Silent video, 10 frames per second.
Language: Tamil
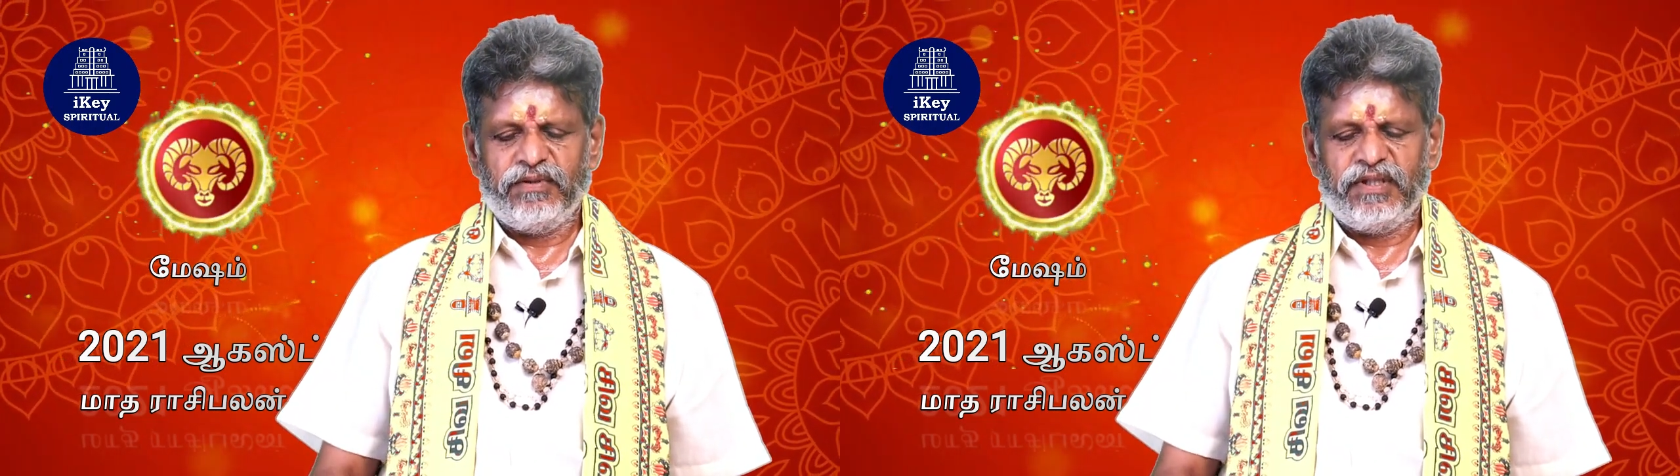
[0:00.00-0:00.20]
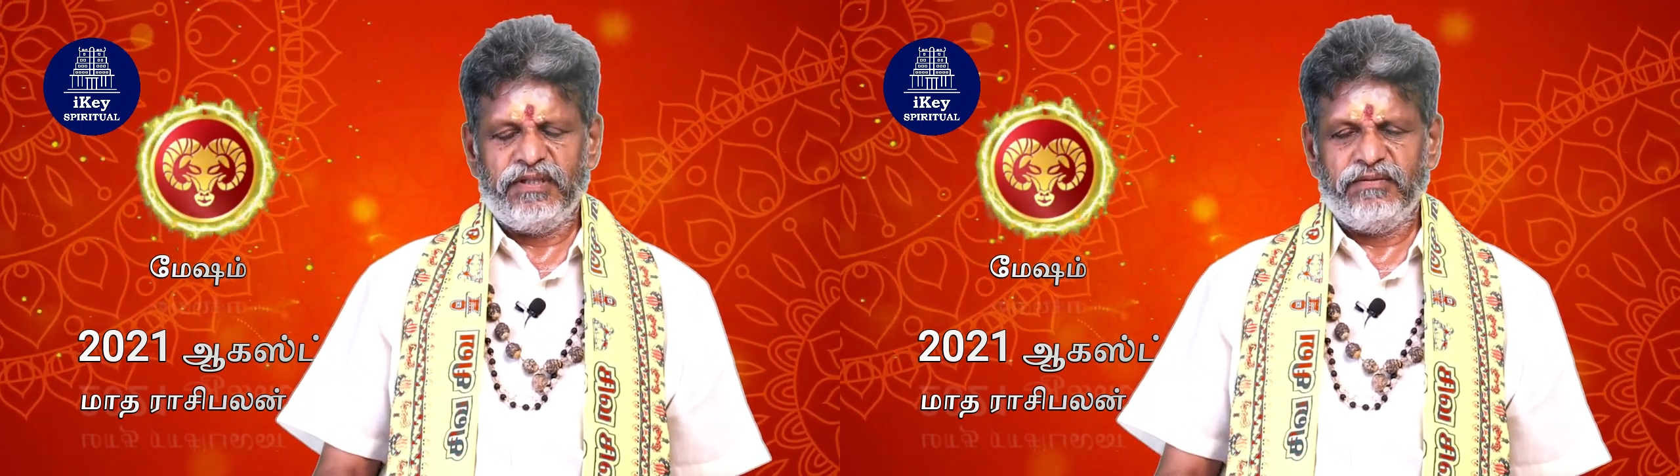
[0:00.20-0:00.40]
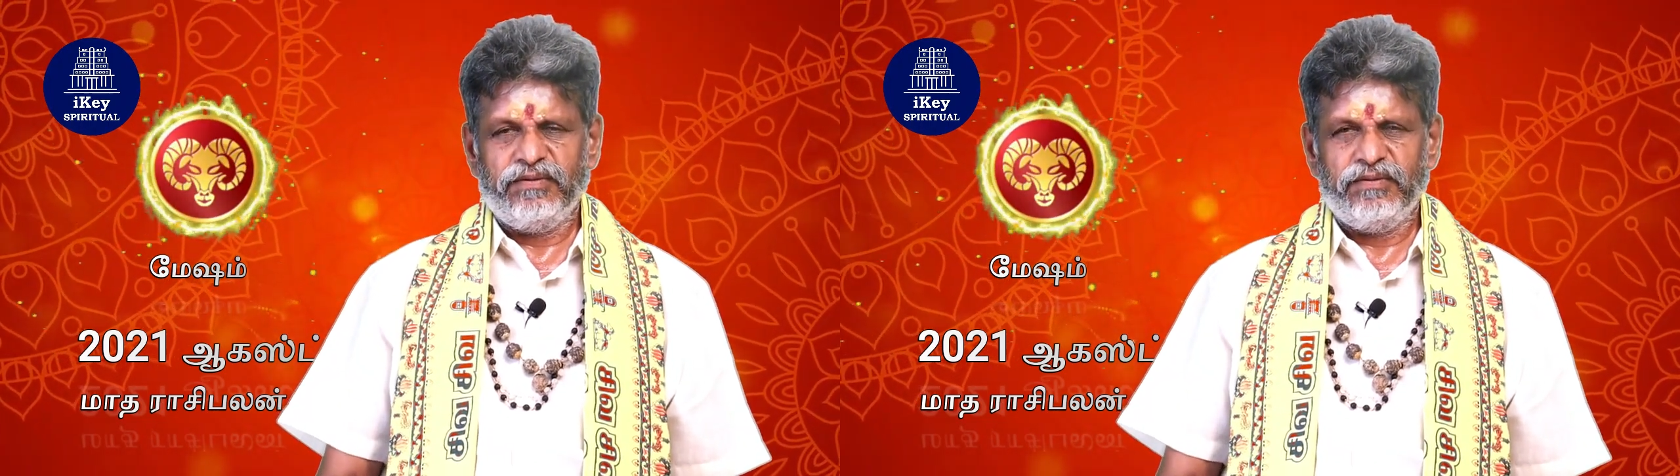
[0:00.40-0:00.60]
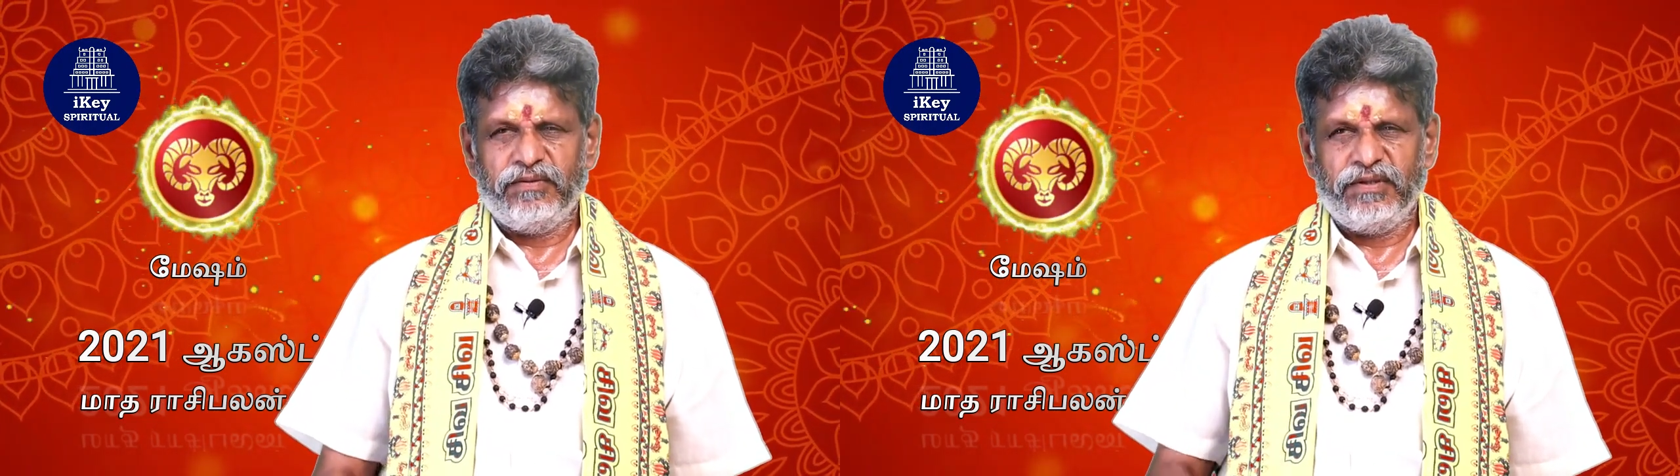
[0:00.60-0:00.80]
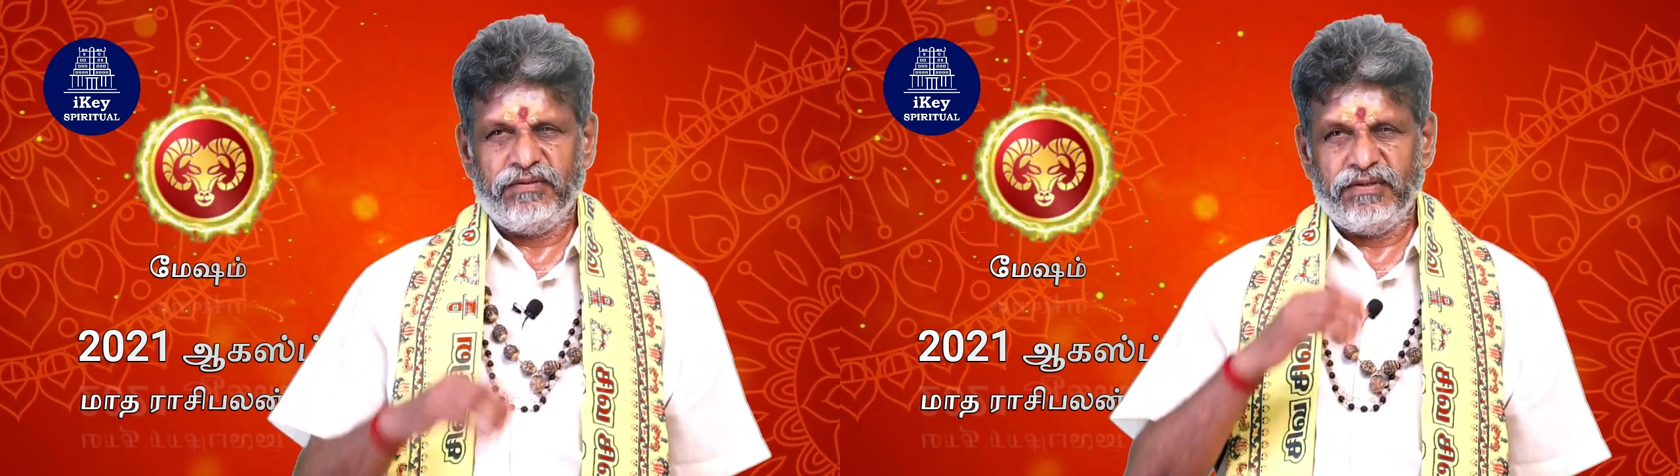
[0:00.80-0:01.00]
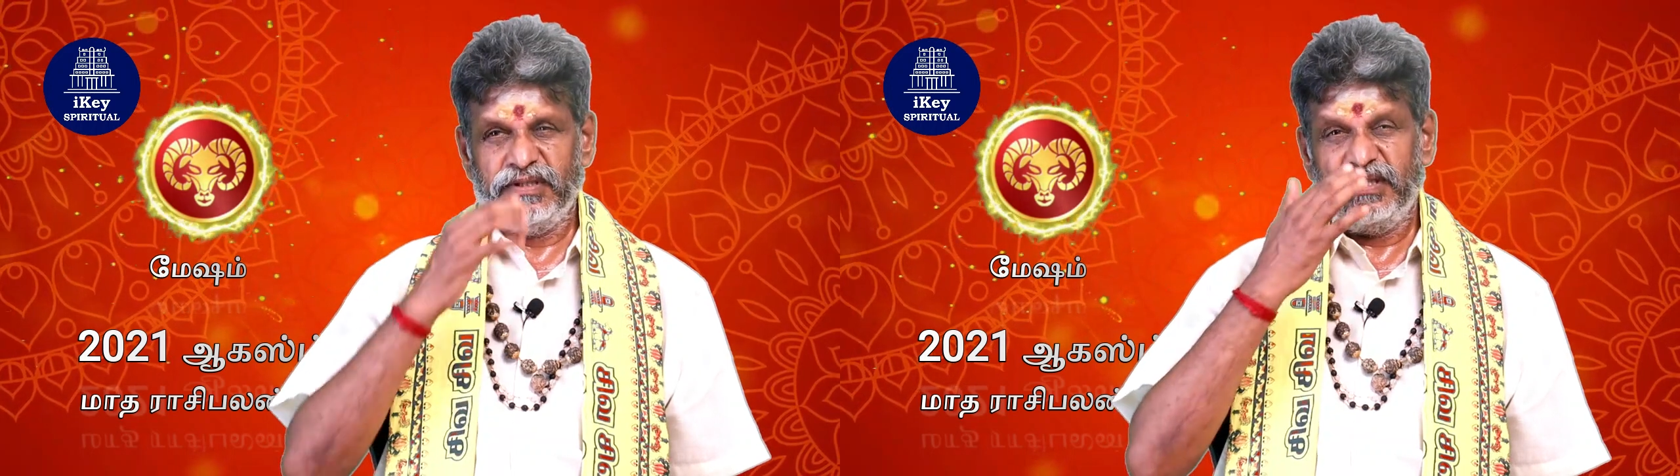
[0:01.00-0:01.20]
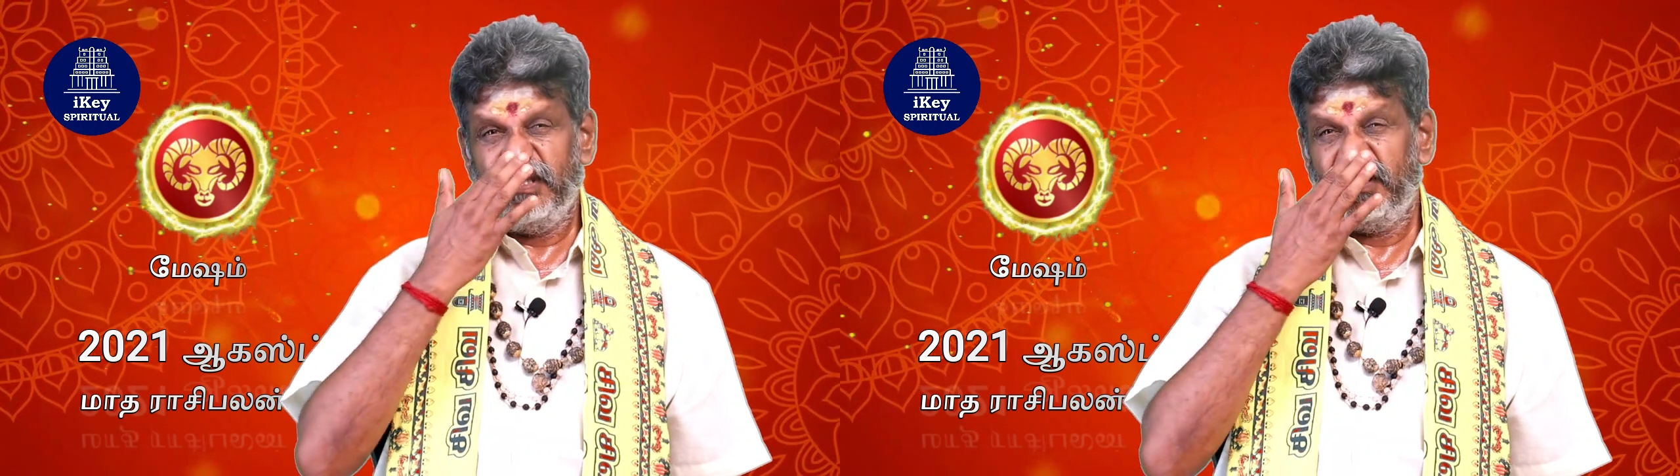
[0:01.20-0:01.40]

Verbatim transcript: ஓரளவுக்கு உங்களுக்கு வந்து